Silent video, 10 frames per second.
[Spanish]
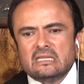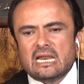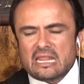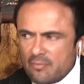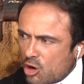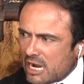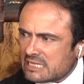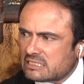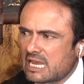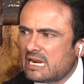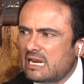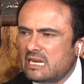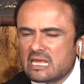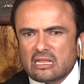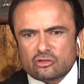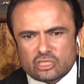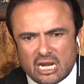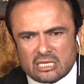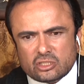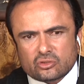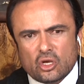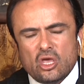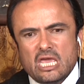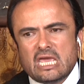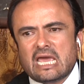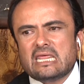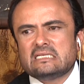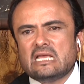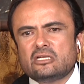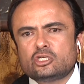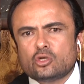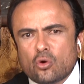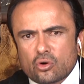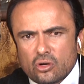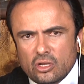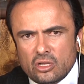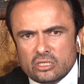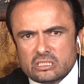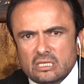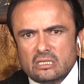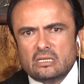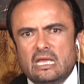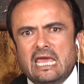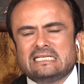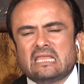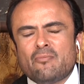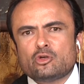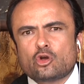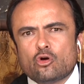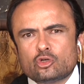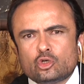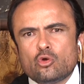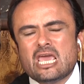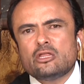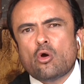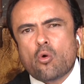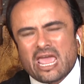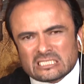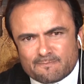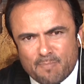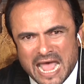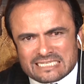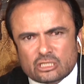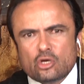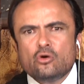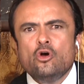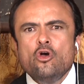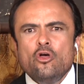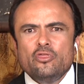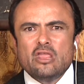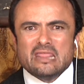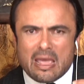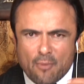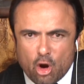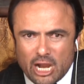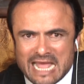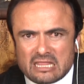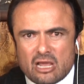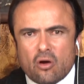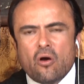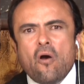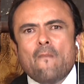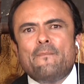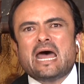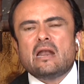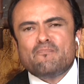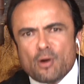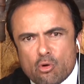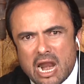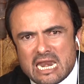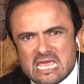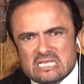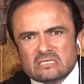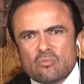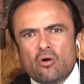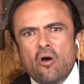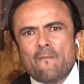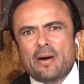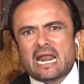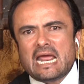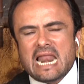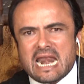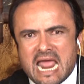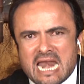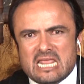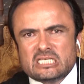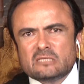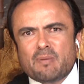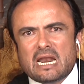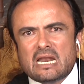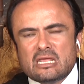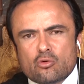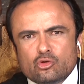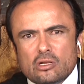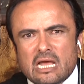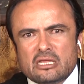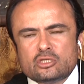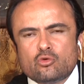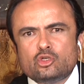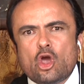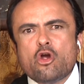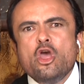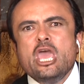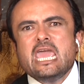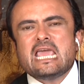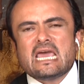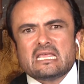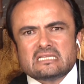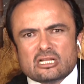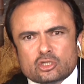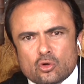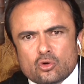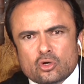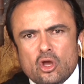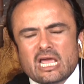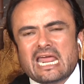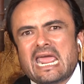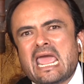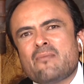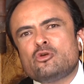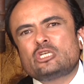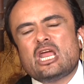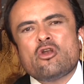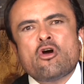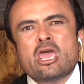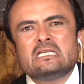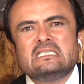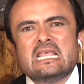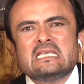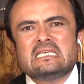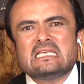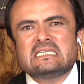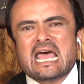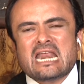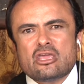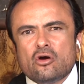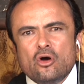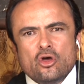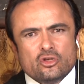de la democracia, la línea de los derechos, y que desde el sur, sí, estamos construyendo un espacio democrático para el pluralismo, para el análisis, para la, discusión y que desde el sur creemos que no es necesario